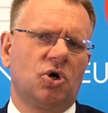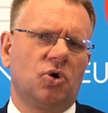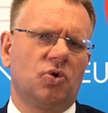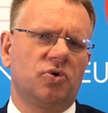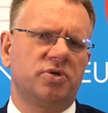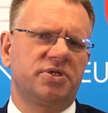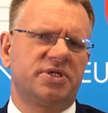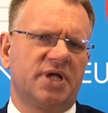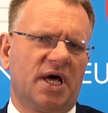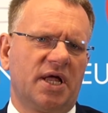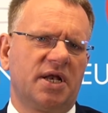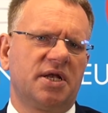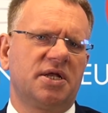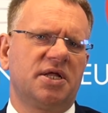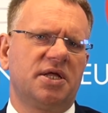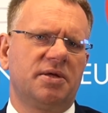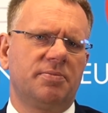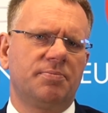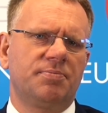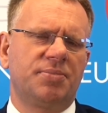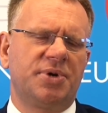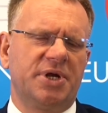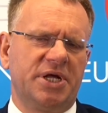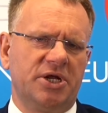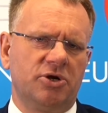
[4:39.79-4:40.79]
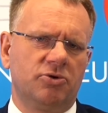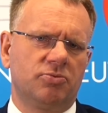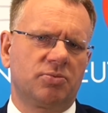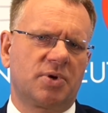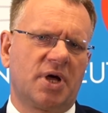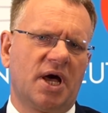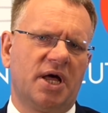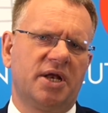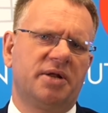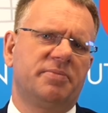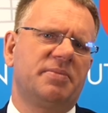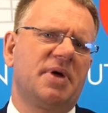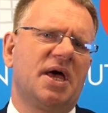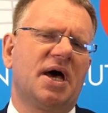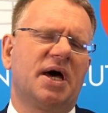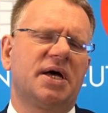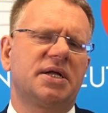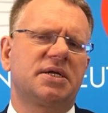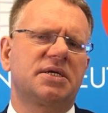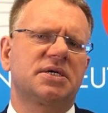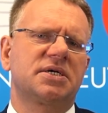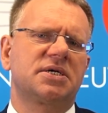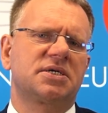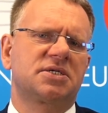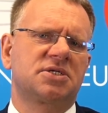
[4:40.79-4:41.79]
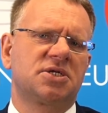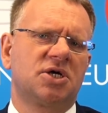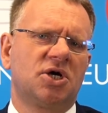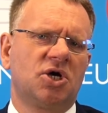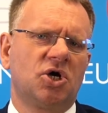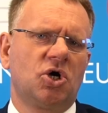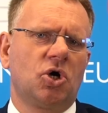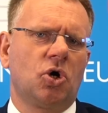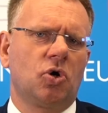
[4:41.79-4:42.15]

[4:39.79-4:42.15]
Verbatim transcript: und dann im Plenum keine Mehrheit kriegt